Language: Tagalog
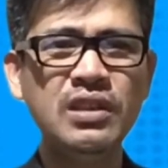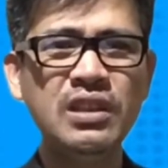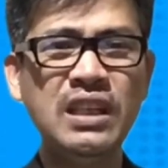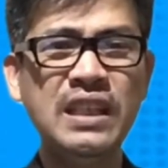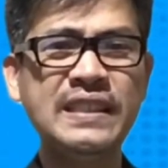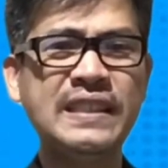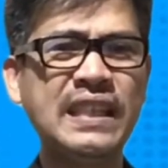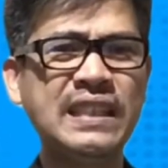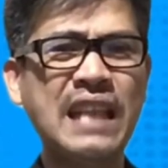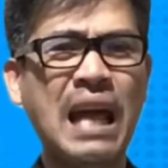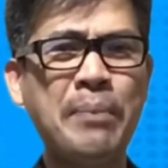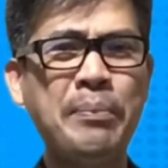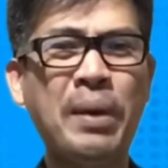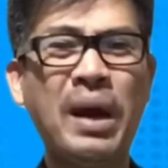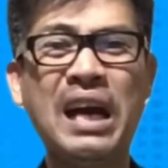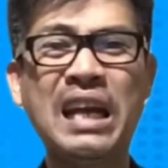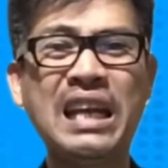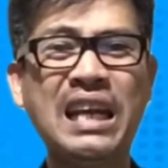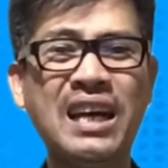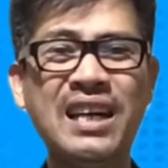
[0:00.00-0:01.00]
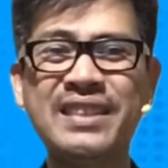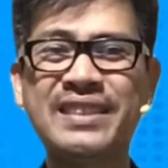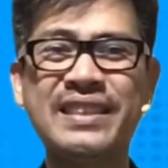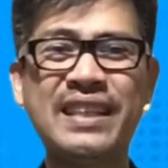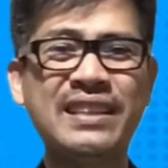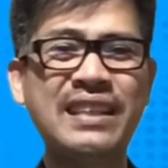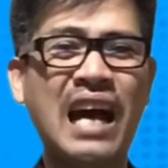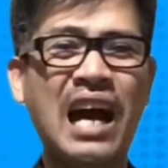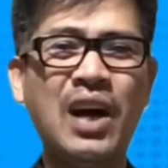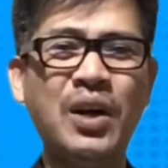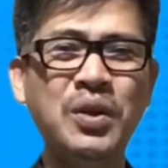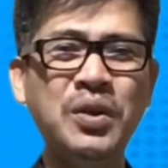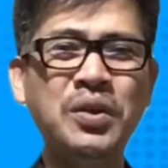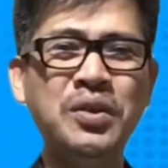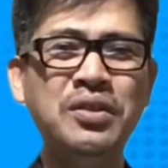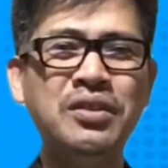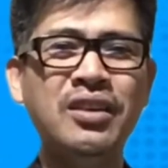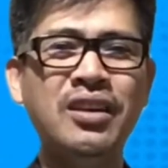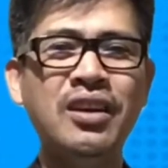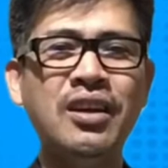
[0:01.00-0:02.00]
Isang napakalakas na tao.
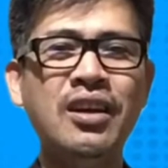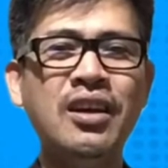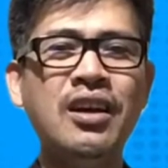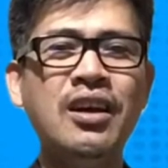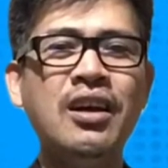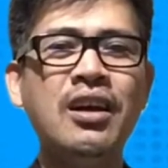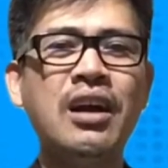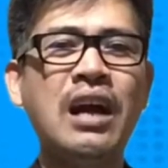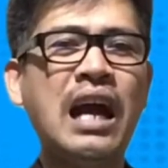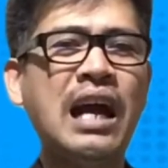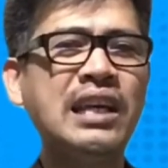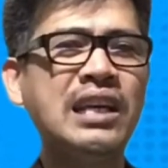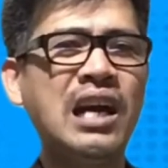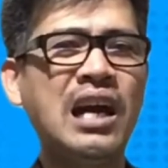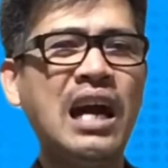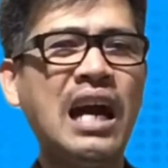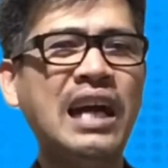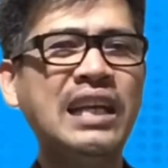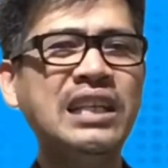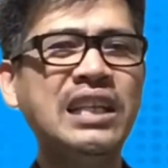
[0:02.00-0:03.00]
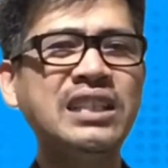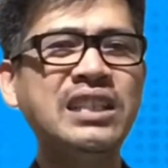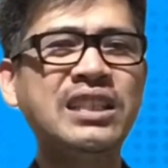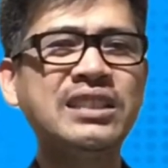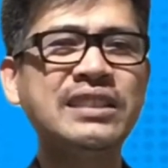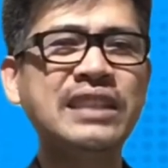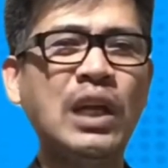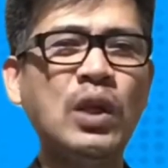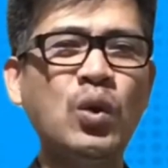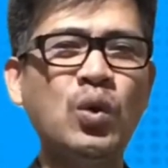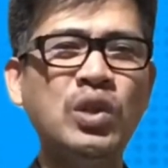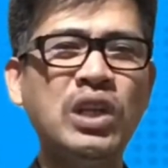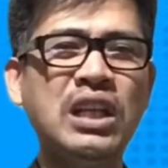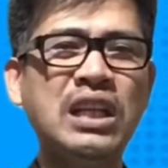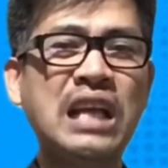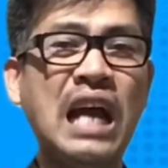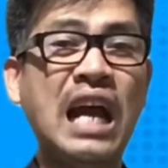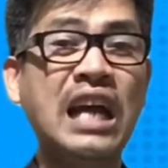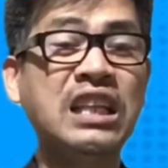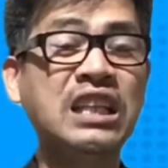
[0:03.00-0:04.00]
Kayang-kaya niyang talunin
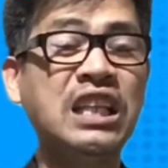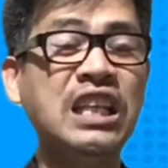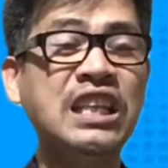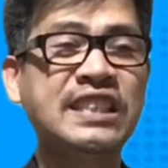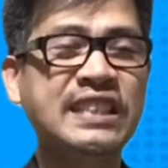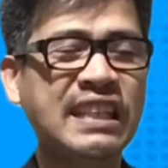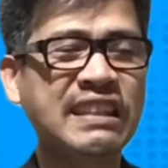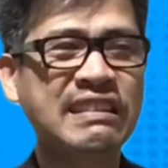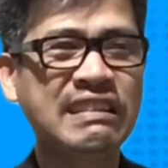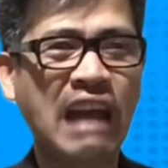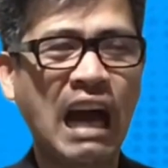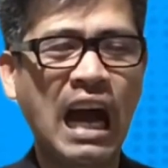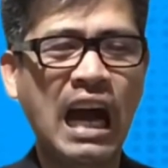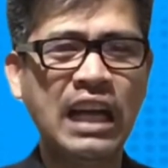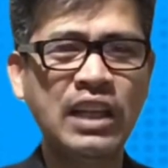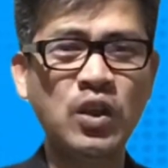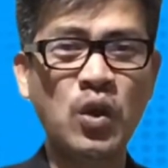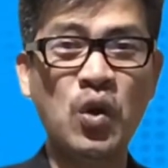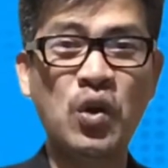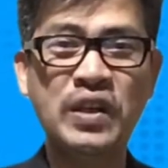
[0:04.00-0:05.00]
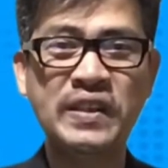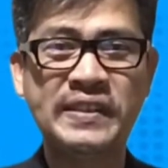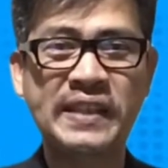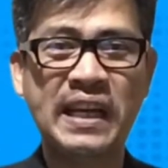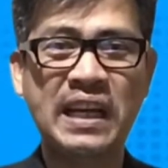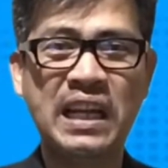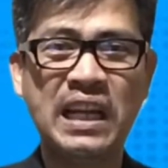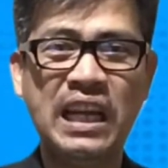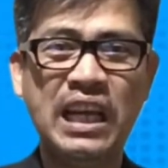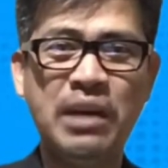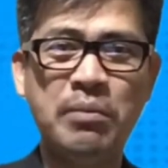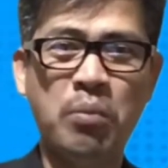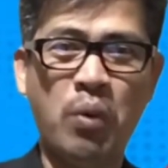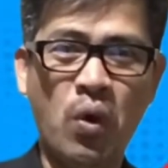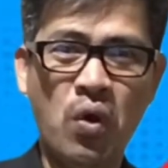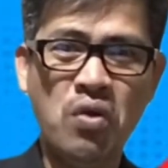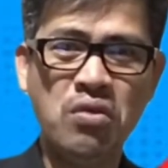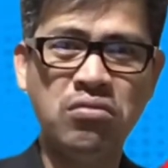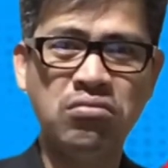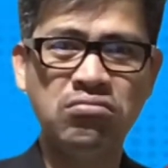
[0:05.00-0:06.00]
kahit isang daan o isang
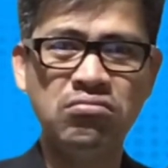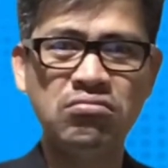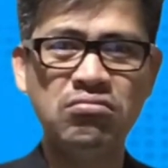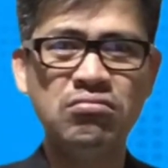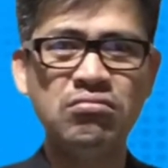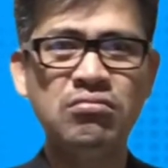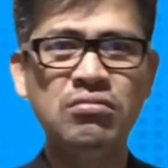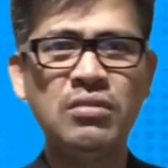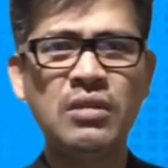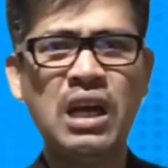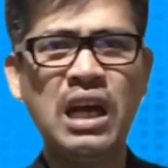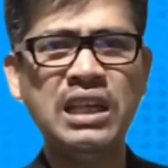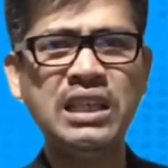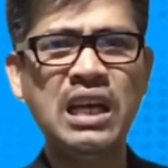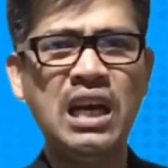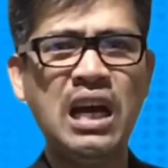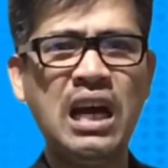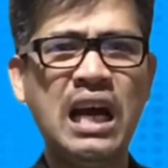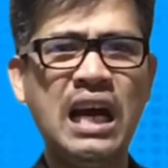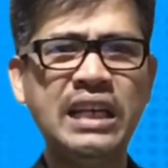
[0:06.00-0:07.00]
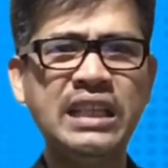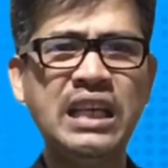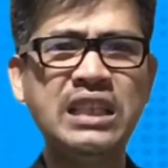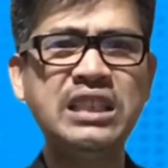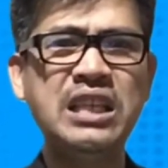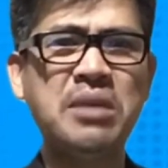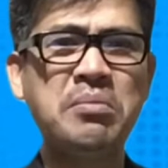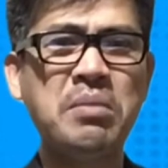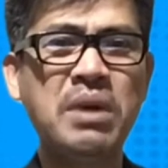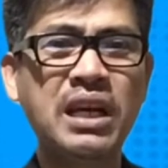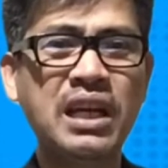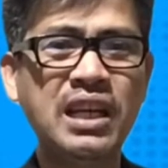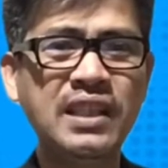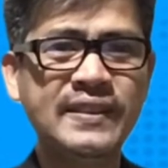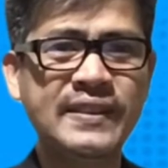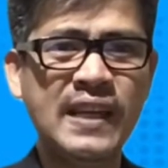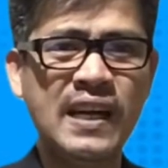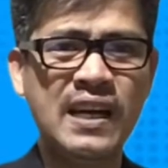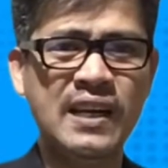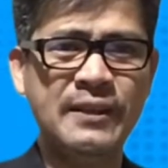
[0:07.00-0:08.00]
libo. Kayang-kaya niyang
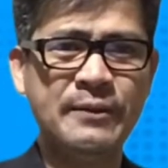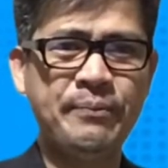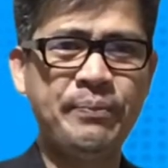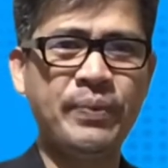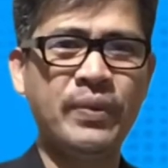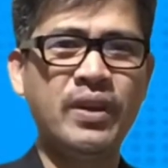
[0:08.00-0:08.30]
mag-isa.